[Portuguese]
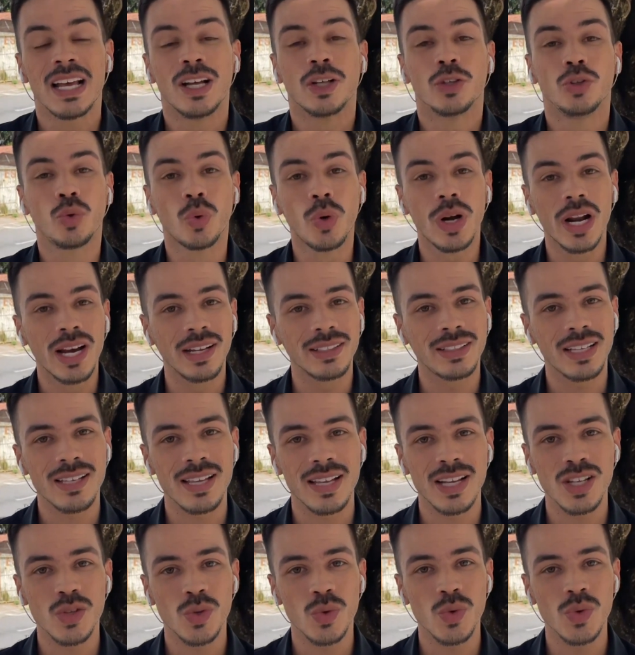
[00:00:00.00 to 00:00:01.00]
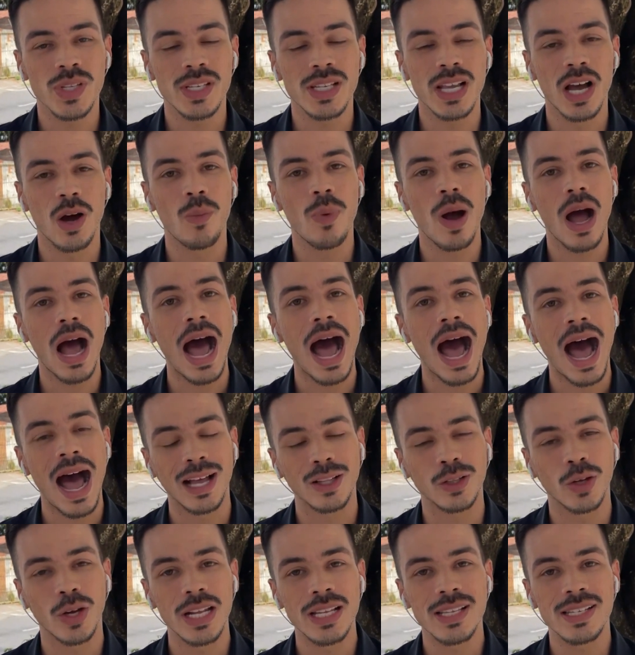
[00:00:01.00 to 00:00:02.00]
Durante essa discussão, a
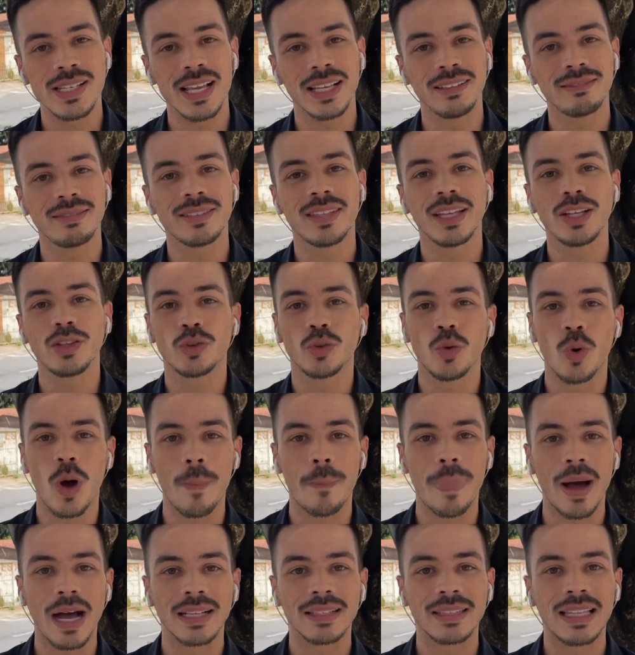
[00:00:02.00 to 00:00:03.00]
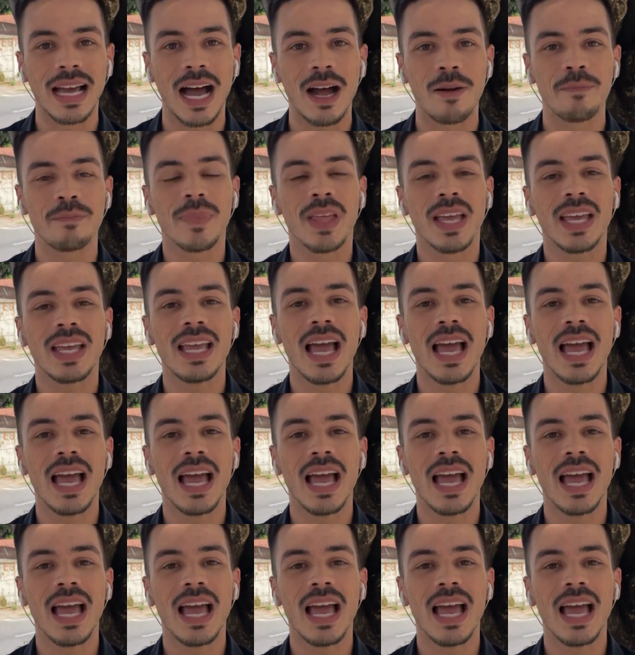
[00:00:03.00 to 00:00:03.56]
adolescente tentou apartar e